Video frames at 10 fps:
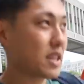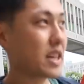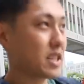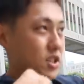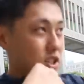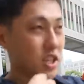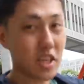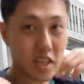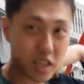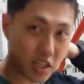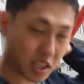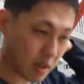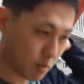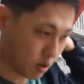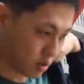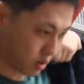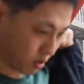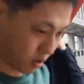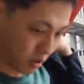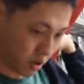ないですし着てもそ
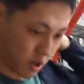の